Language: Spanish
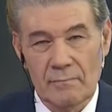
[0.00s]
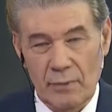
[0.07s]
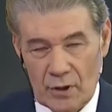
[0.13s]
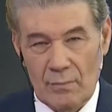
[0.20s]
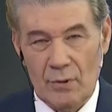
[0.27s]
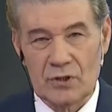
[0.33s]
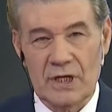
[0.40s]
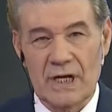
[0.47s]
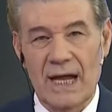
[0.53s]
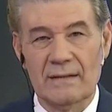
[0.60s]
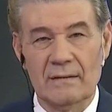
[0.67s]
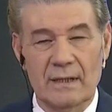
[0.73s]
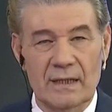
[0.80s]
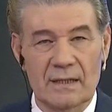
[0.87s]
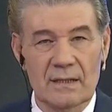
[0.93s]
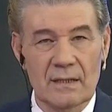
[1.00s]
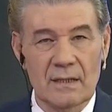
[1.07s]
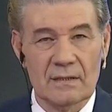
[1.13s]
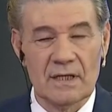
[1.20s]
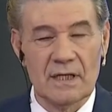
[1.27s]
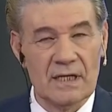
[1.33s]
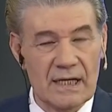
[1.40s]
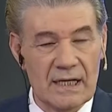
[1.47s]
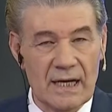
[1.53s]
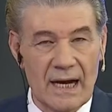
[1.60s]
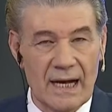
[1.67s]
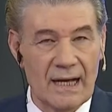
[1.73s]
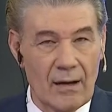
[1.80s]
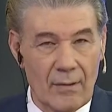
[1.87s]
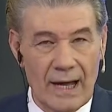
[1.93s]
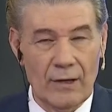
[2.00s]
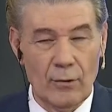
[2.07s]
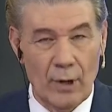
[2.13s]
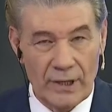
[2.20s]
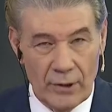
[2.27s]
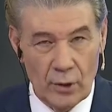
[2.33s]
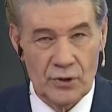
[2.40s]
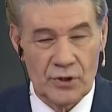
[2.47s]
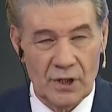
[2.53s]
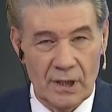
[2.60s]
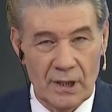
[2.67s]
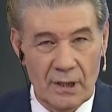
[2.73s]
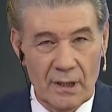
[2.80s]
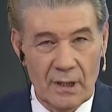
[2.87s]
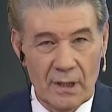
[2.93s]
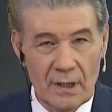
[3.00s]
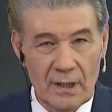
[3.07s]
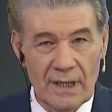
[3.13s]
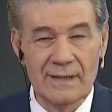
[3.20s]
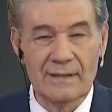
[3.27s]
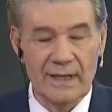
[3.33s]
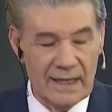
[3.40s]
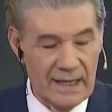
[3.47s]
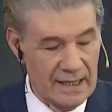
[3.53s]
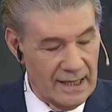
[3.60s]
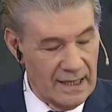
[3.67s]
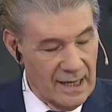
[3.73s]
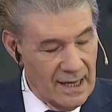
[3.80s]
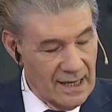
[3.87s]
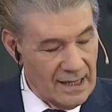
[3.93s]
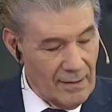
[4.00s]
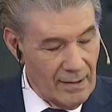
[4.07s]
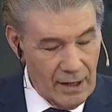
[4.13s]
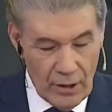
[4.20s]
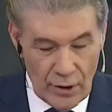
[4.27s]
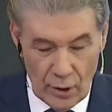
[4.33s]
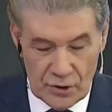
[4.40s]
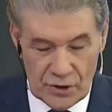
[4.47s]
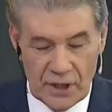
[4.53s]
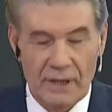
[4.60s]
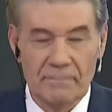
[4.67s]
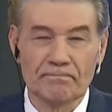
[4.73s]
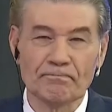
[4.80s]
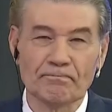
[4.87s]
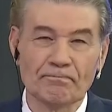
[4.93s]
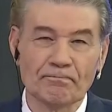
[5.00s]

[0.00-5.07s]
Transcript: podemos ir antes, si quieren, a Caballo anoche en TN. Caballo anoche